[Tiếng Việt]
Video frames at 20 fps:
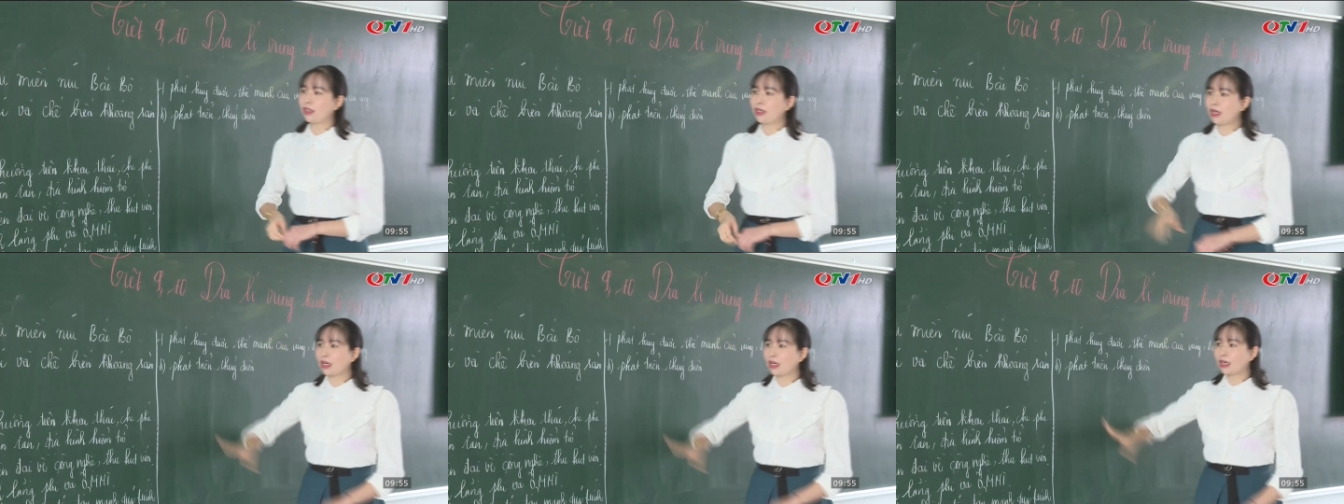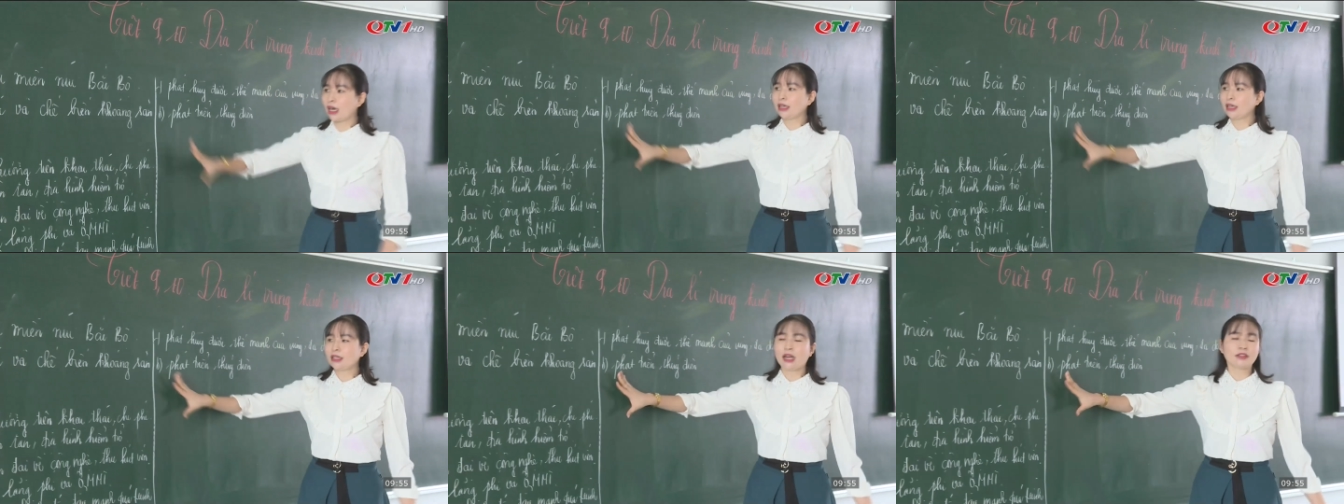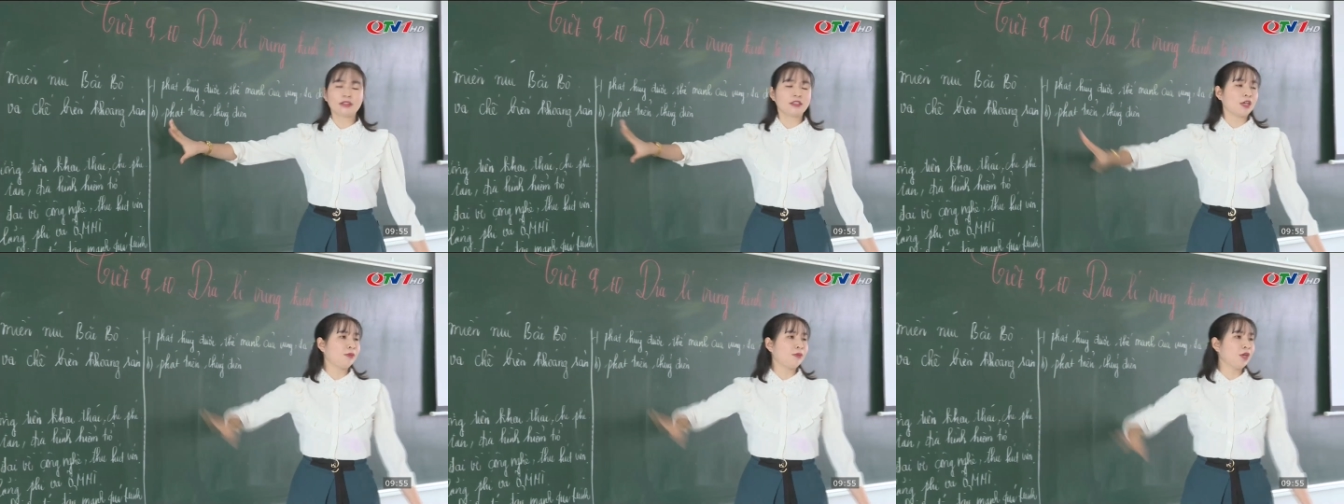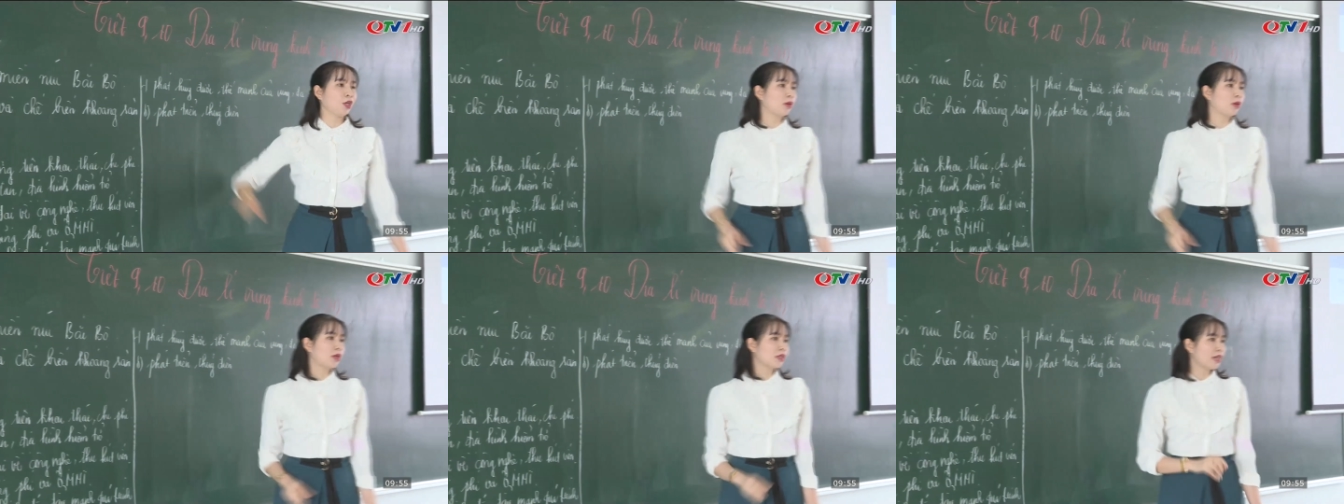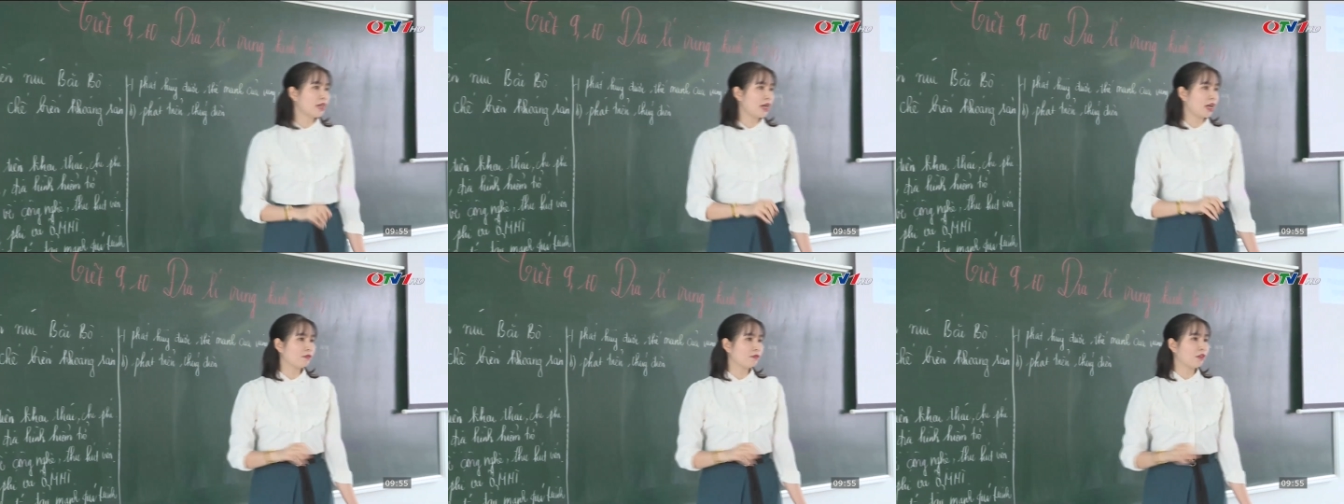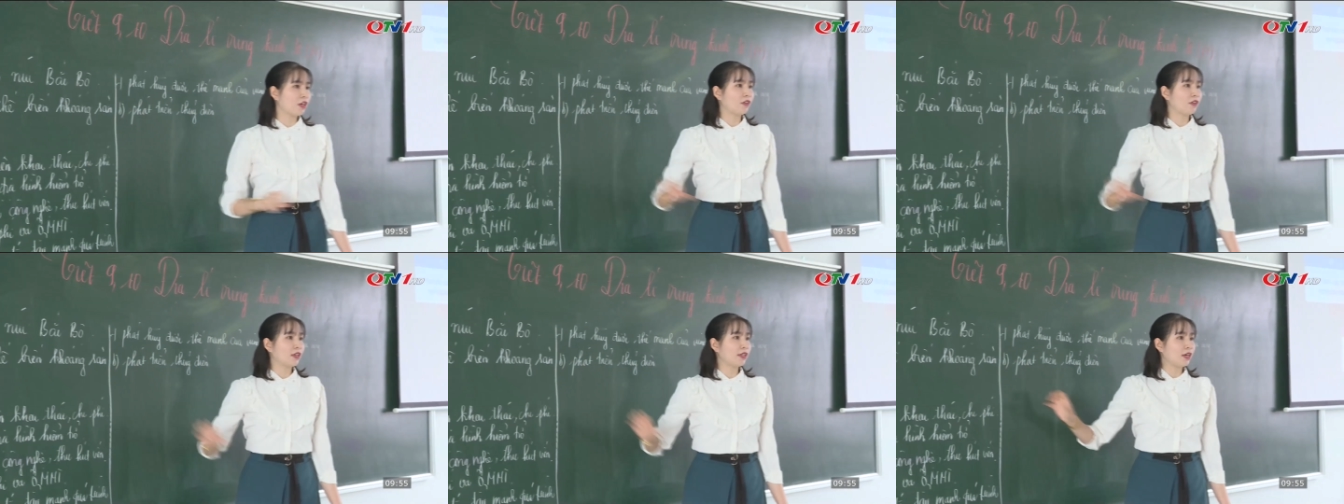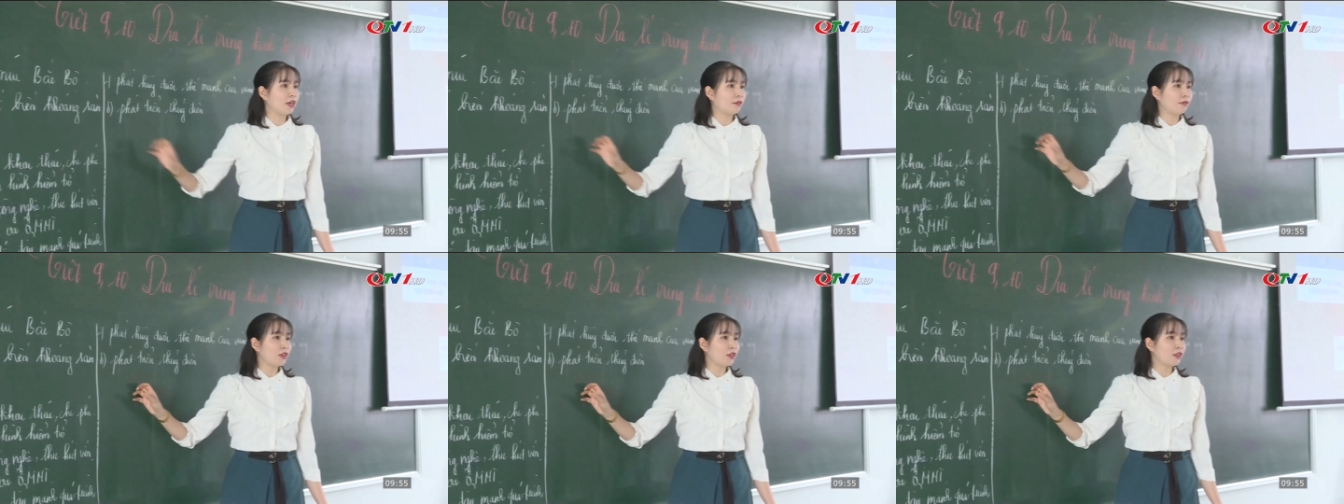chủ động nắm bắt kiến thức theo hướng dẫn của
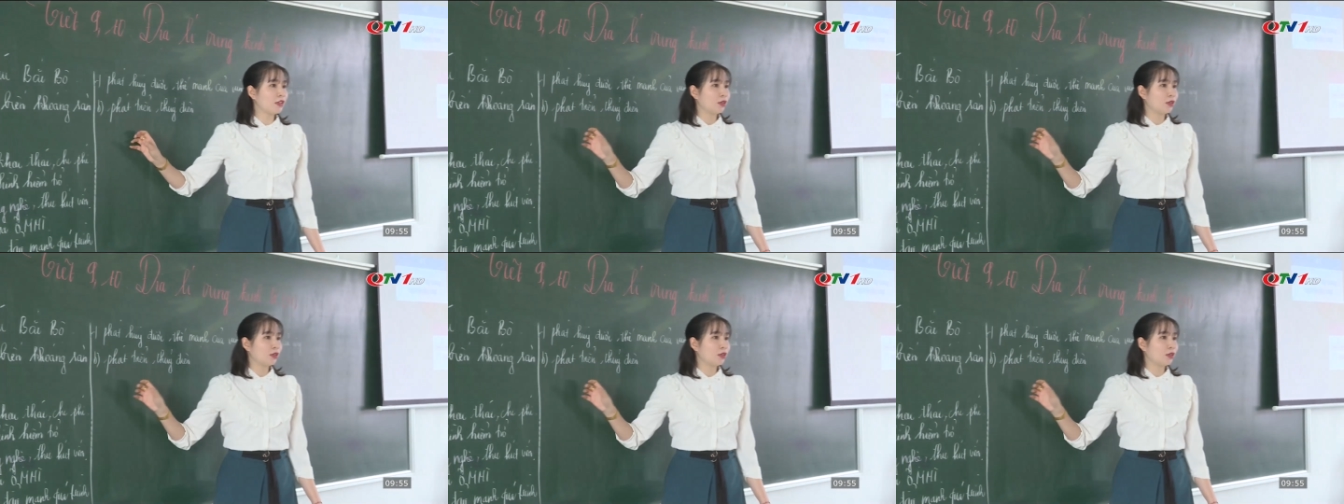thầy